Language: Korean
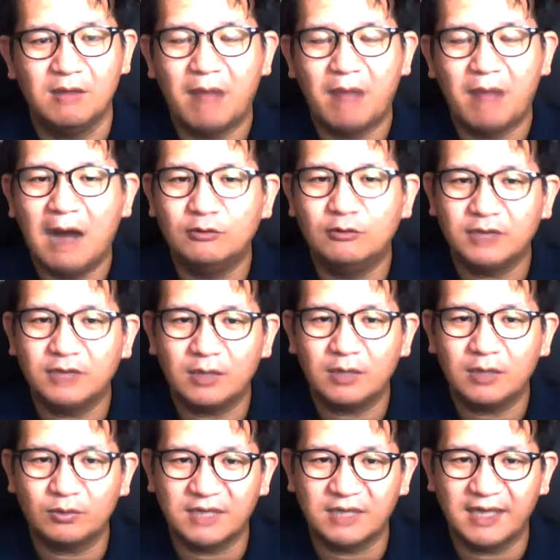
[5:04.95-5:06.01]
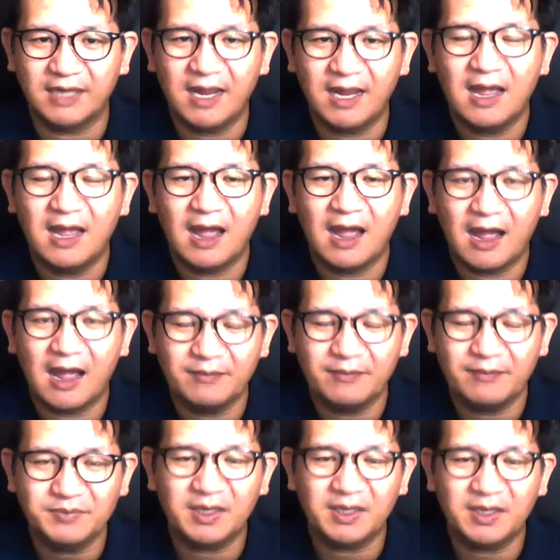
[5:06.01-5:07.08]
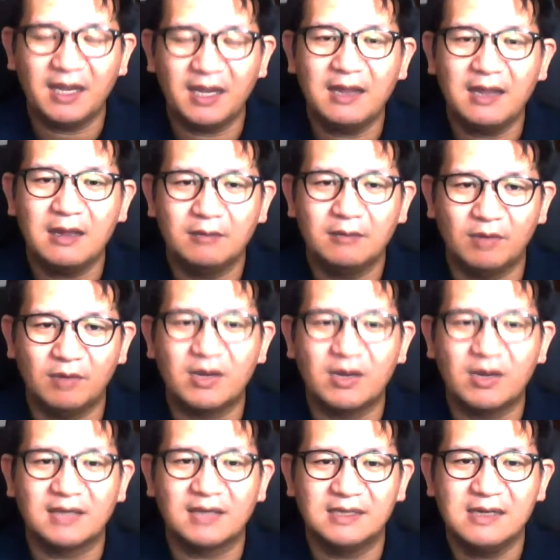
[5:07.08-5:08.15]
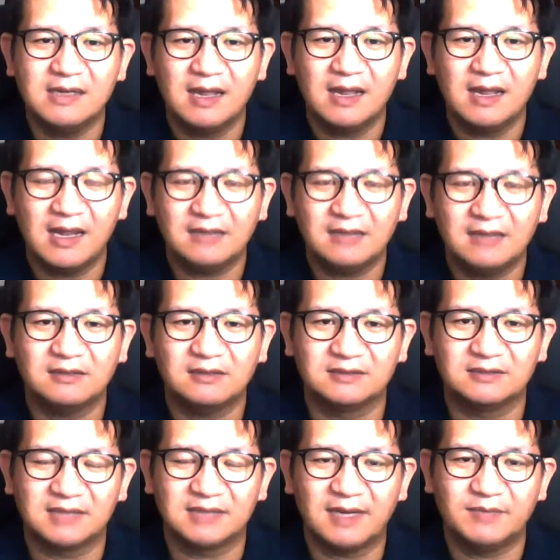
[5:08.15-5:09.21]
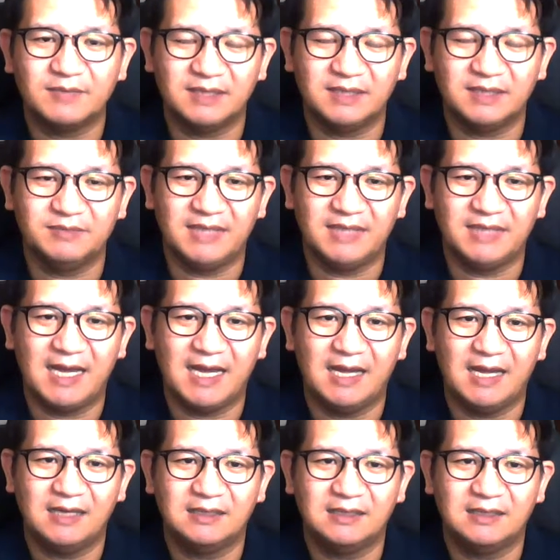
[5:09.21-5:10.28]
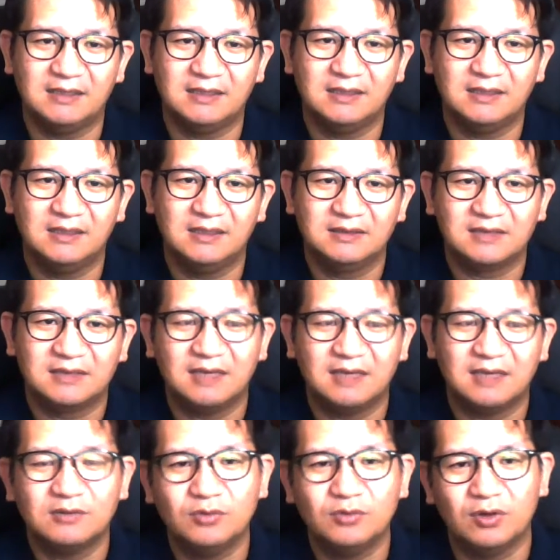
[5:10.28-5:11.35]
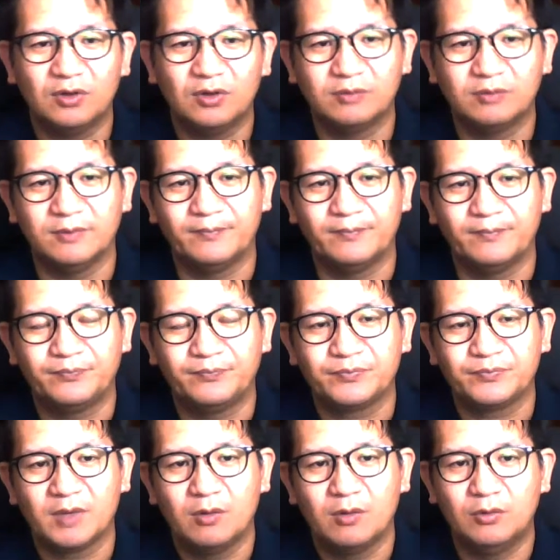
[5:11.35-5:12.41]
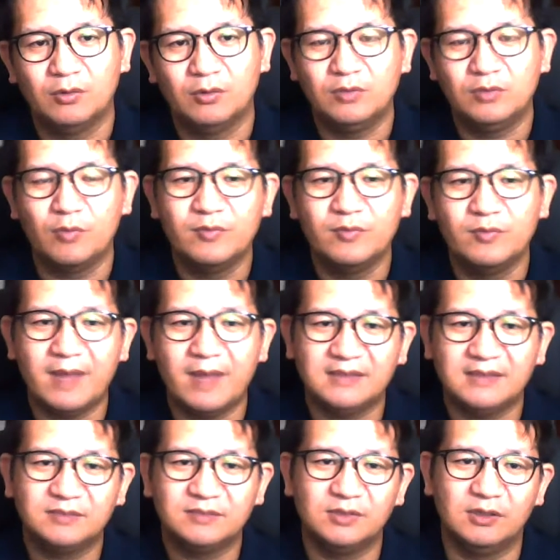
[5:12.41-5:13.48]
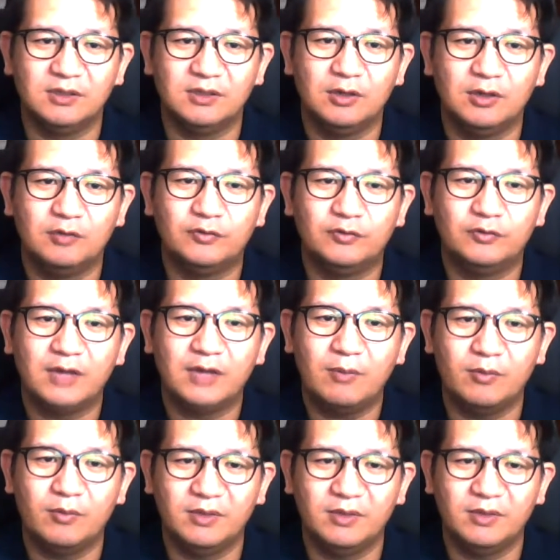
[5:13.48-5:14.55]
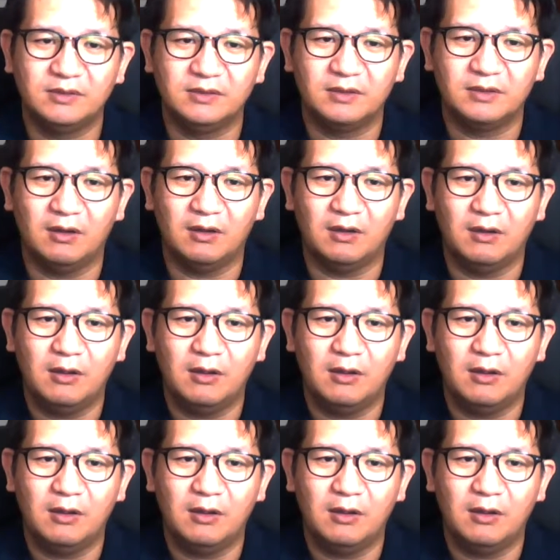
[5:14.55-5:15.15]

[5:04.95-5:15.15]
바울의 고난에 함께 멍해를 했던 사람들입니다. 사랑하는 성도 여러분, 오늘 본문 말씀을 우리가 보면서